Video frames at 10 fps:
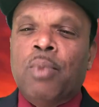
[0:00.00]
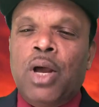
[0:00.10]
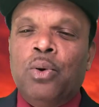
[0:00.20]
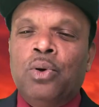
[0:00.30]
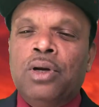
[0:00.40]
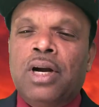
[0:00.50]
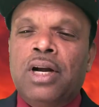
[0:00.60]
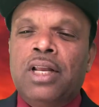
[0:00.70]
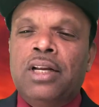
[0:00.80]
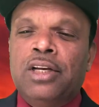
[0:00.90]

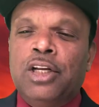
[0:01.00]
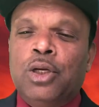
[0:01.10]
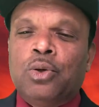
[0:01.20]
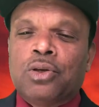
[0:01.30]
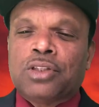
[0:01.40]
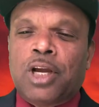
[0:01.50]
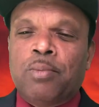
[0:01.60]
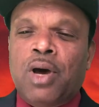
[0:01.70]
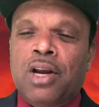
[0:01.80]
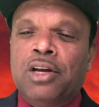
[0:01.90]
பலூன்களில் நிட்டோ
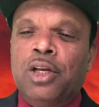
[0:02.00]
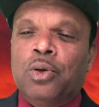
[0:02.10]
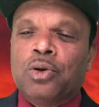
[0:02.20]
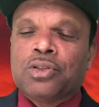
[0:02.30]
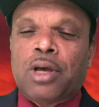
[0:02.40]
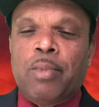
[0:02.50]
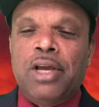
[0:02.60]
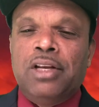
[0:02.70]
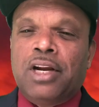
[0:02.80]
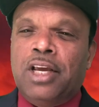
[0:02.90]
சர்பார் நிட்டோ
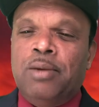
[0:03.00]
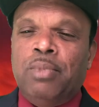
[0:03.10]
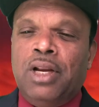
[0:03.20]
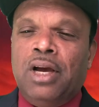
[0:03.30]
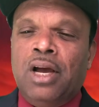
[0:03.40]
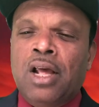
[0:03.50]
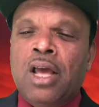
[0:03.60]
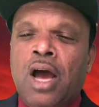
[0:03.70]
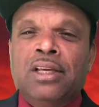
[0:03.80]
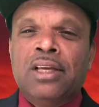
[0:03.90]
சமைன
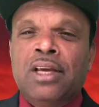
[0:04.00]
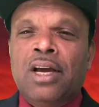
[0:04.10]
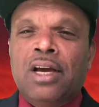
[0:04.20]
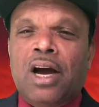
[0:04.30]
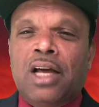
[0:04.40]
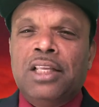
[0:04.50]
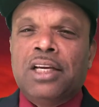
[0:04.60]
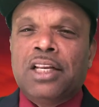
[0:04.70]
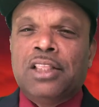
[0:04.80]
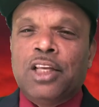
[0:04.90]
உறுப்பினர்
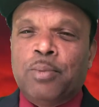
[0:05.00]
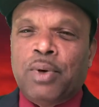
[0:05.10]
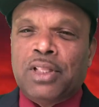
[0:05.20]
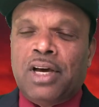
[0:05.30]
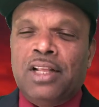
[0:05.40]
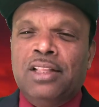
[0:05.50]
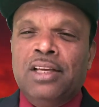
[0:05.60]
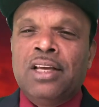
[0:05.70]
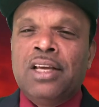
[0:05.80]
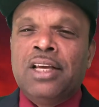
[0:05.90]
என்பன
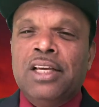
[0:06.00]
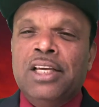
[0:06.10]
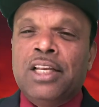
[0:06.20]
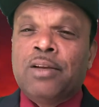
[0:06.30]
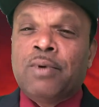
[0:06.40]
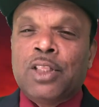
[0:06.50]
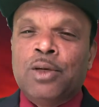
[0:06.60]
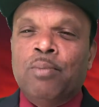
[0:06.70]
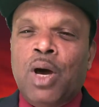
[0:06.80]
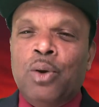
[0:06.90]
இருப்பதானது
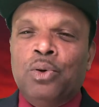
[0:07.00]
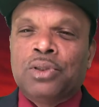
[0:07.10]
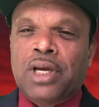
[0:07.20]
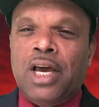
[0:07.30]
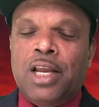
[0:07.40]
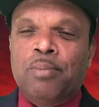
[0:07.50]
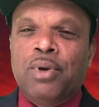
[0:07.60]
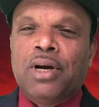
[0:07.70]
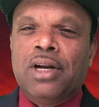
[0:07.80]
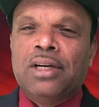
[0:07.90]
இருபது பலூன்
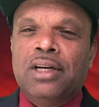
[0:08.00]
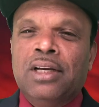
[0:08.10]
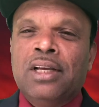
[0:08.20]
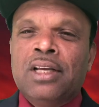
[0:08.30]
தயாரிப்புகளுக்கு